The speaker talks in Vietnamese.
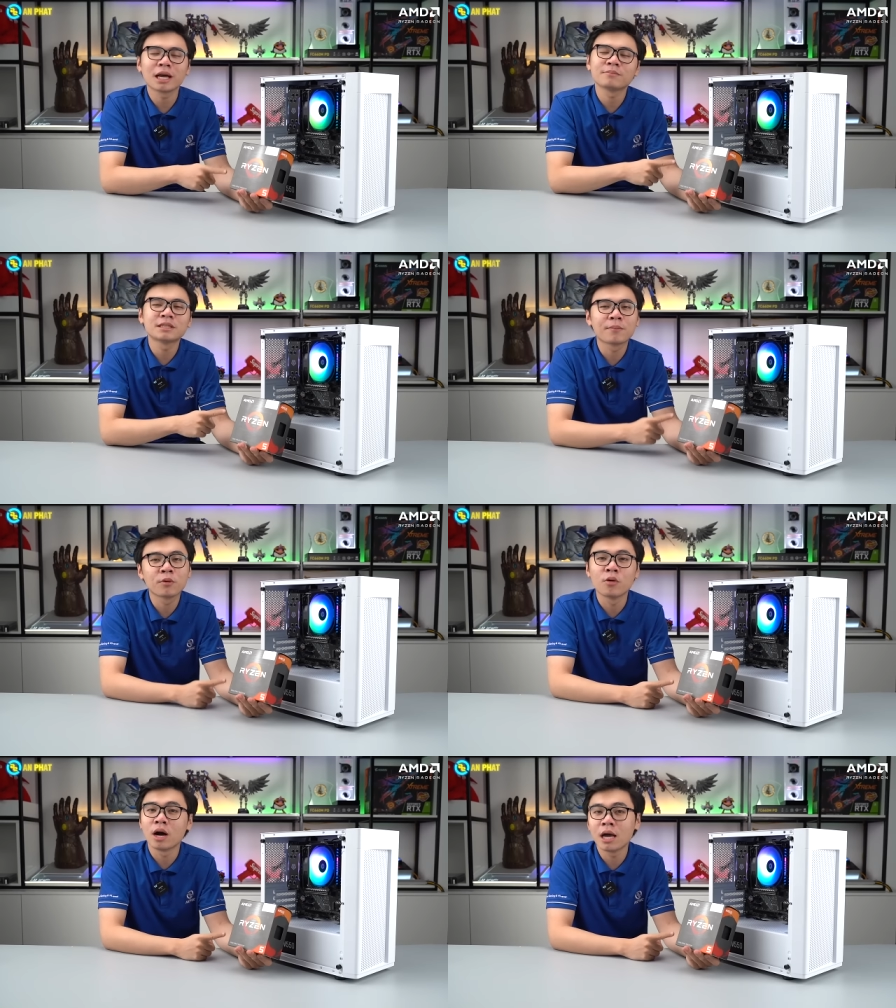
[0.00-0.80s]
em
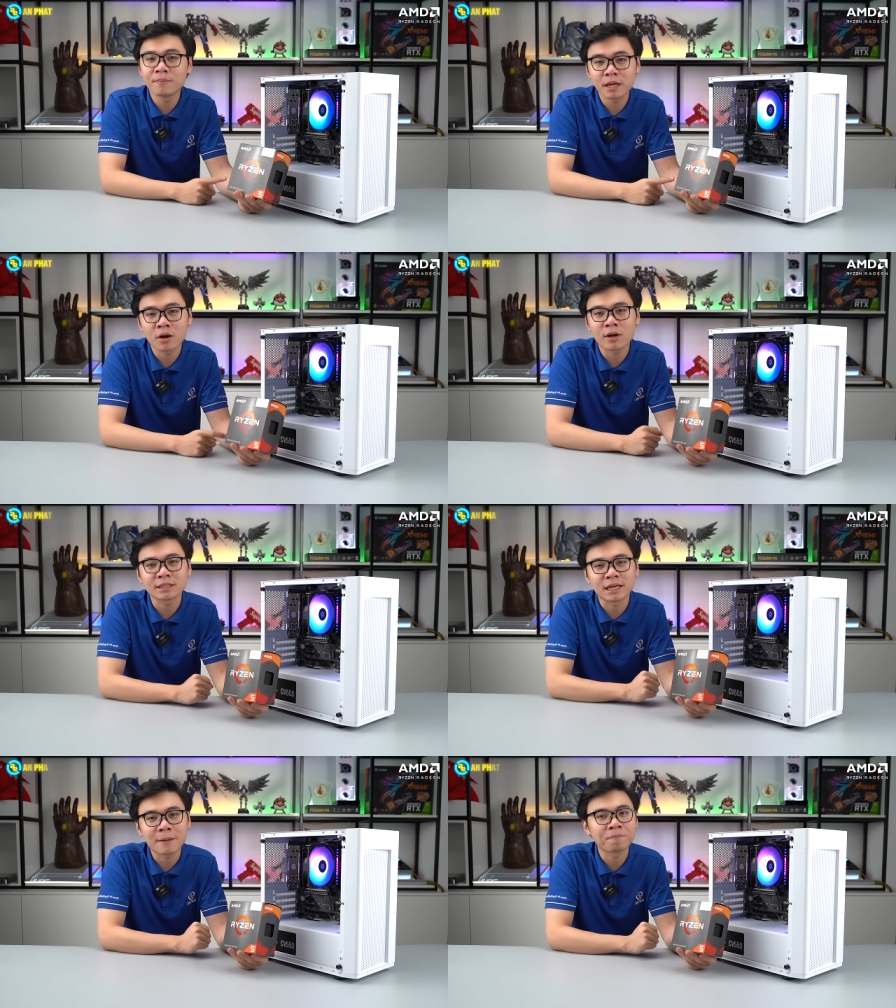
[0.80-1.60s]
CPU AMD
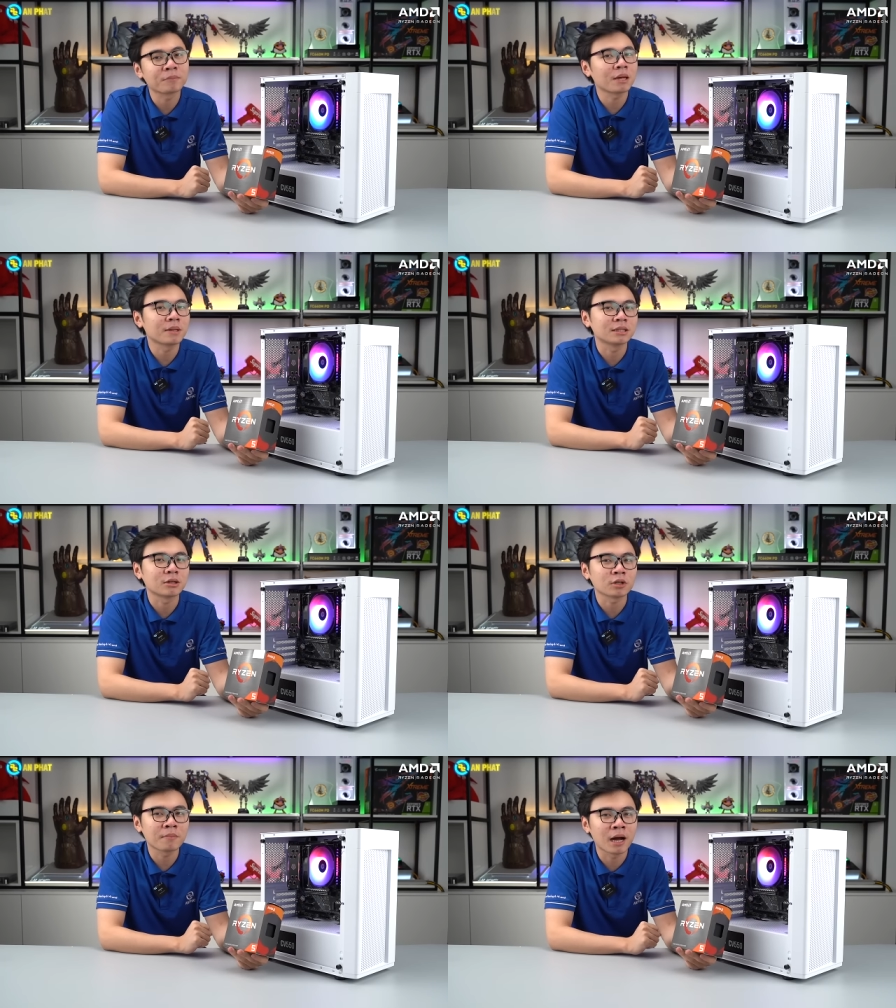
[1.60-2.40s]
Ryzen 5
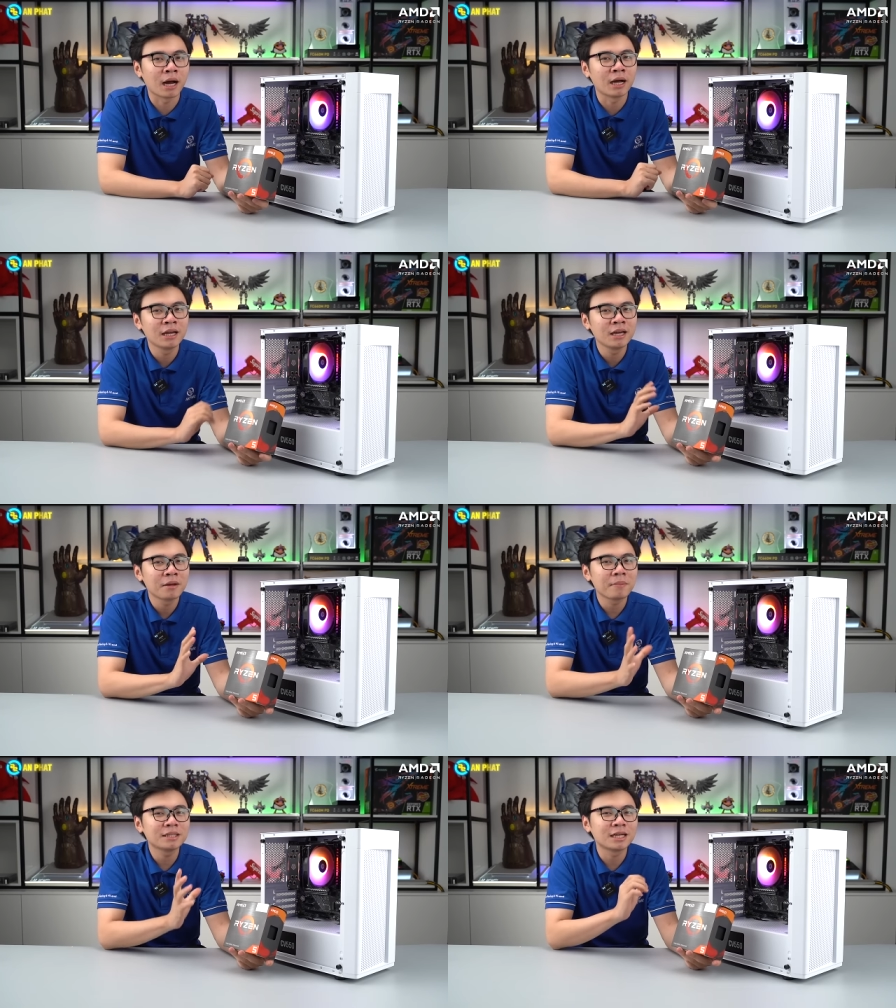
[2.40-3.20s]
5600G.
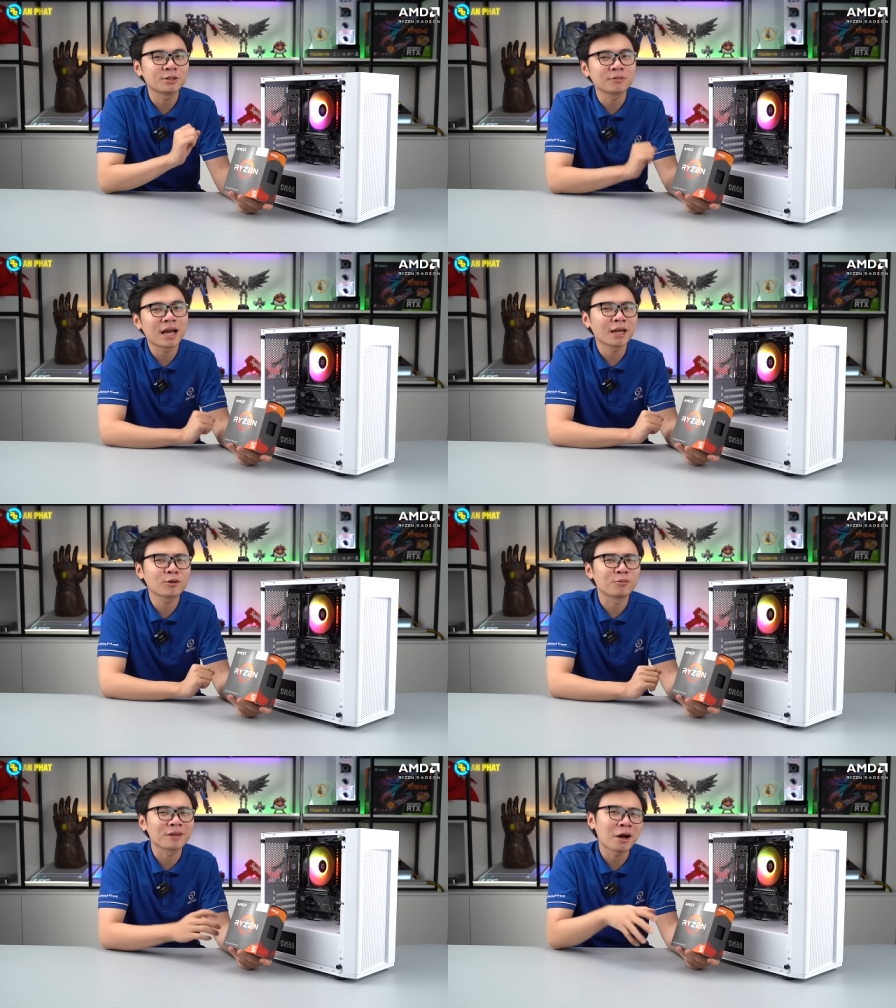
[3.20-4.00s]
Bây giờ chúng ta hãy
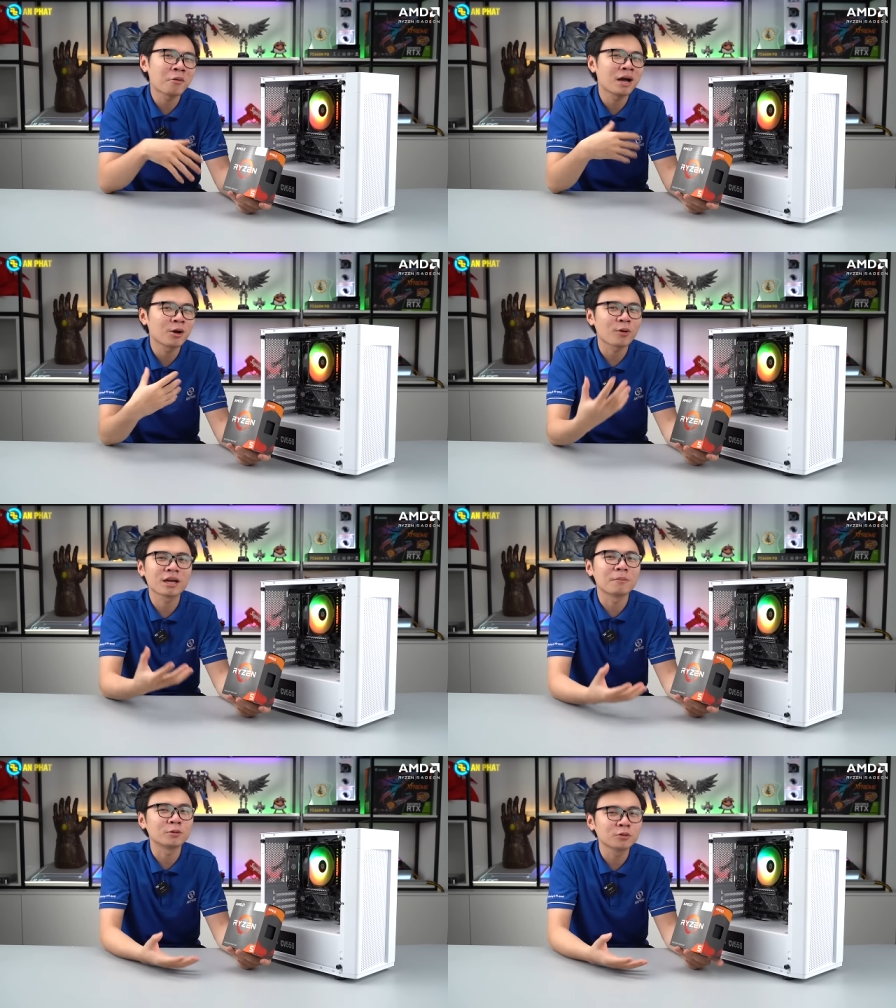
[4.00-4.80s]
cùng nhau quay
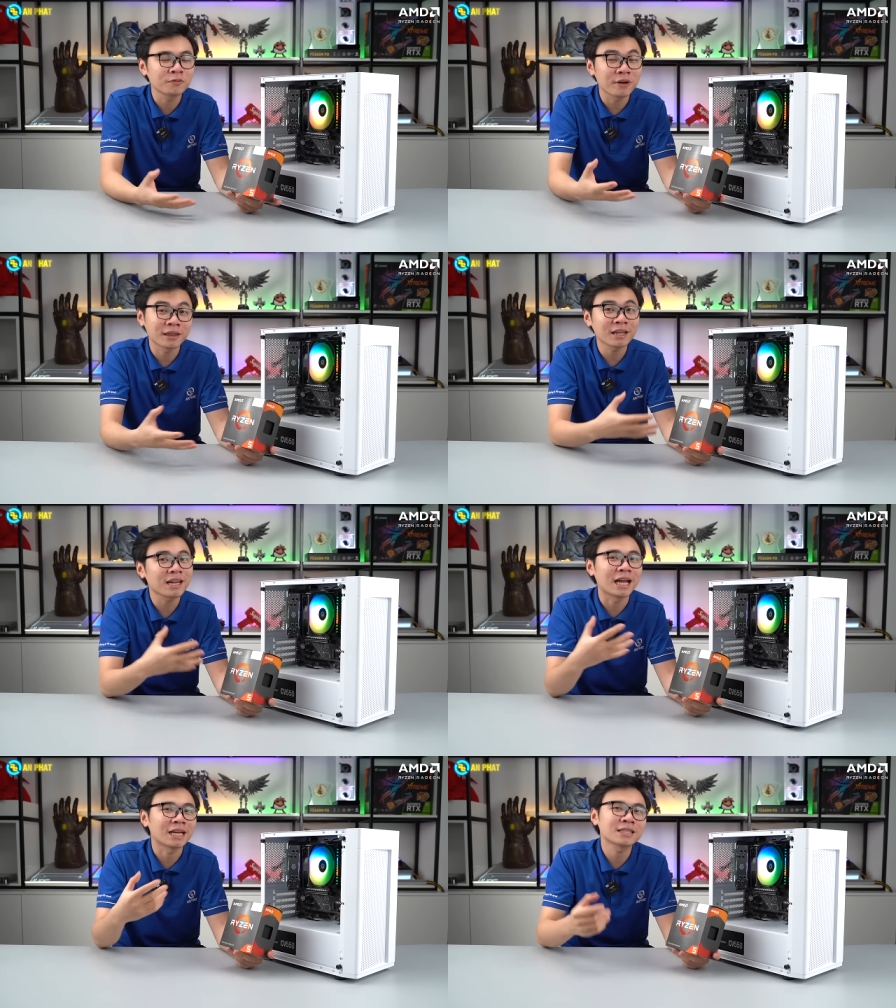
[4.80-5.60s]
ngược một chút về tất
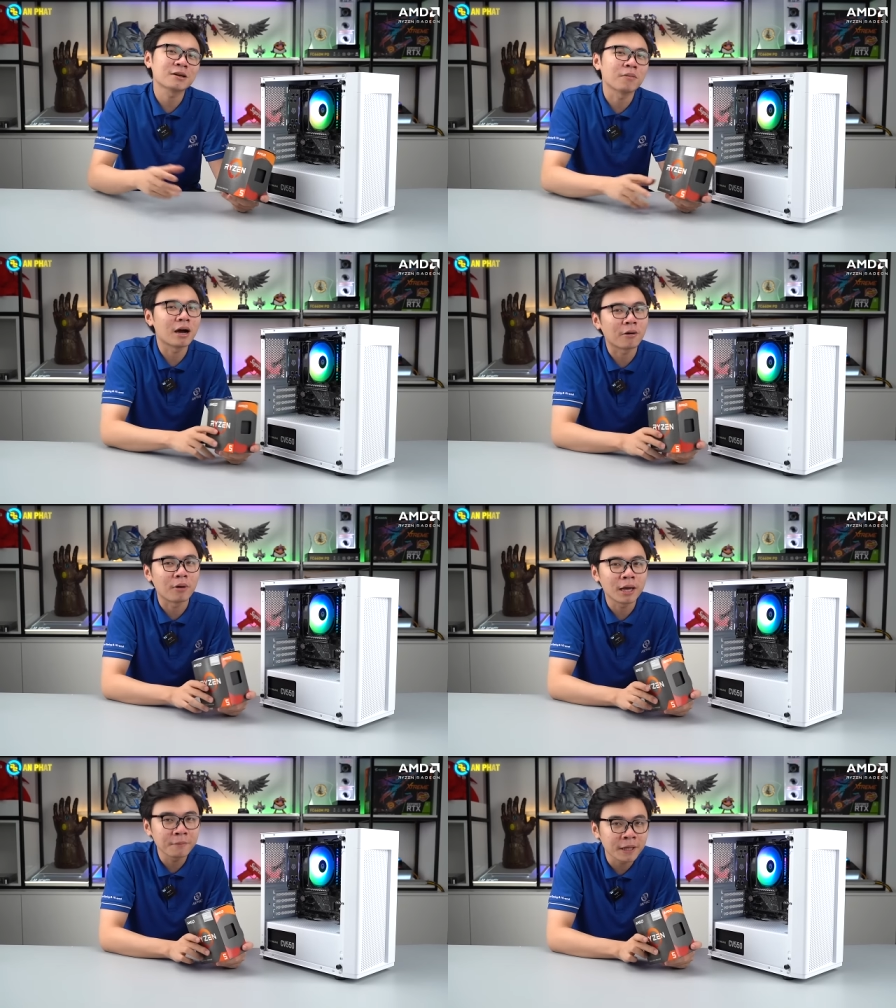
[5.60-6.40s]
cả những cái dòng G
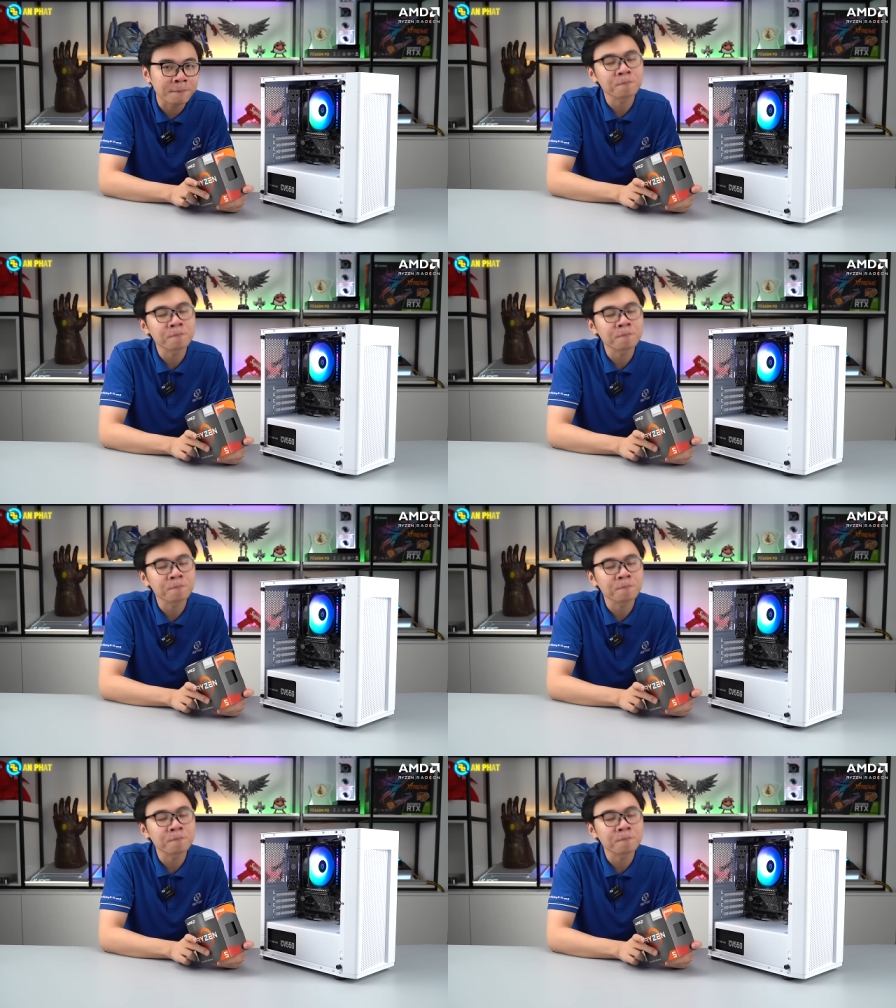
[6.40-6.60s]
của AMD.